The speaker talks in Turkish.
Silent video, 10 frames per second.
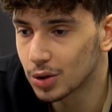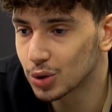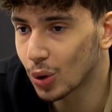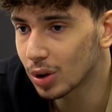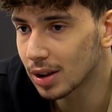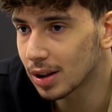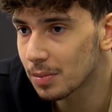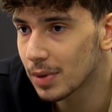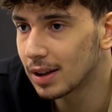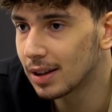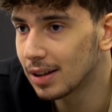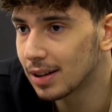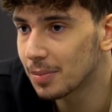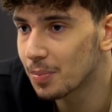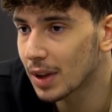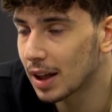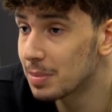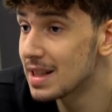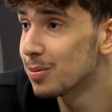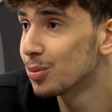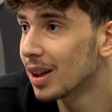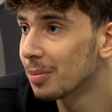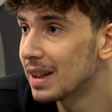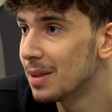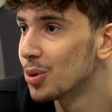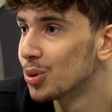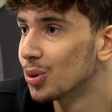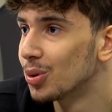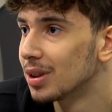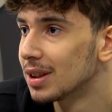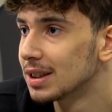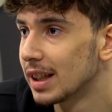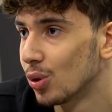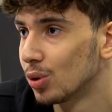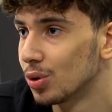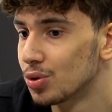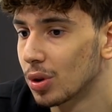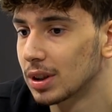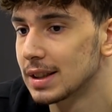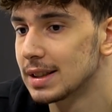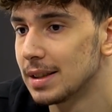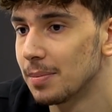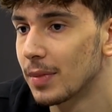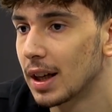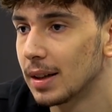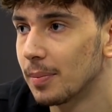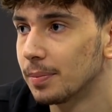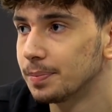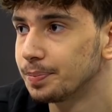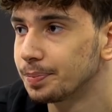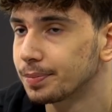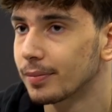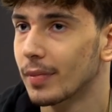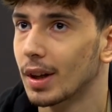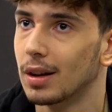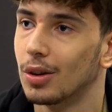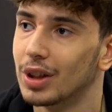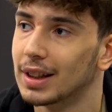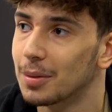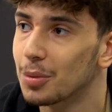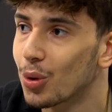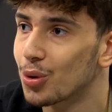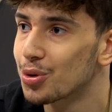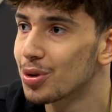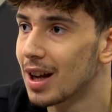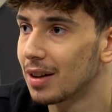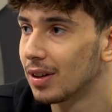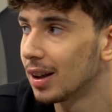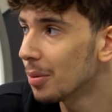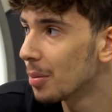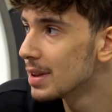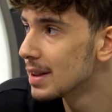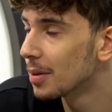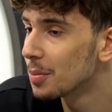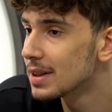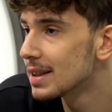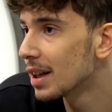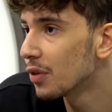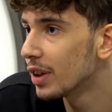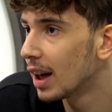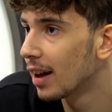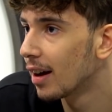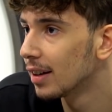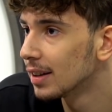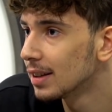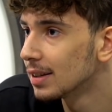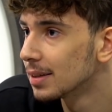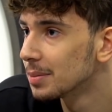Sonra e, hani biz bundan bilmiyorduk şey olduğunu çok nasıl diyeyim. Hani onlar tabii konuşurlar falan ama bizden hani biz yarı finale kaldık.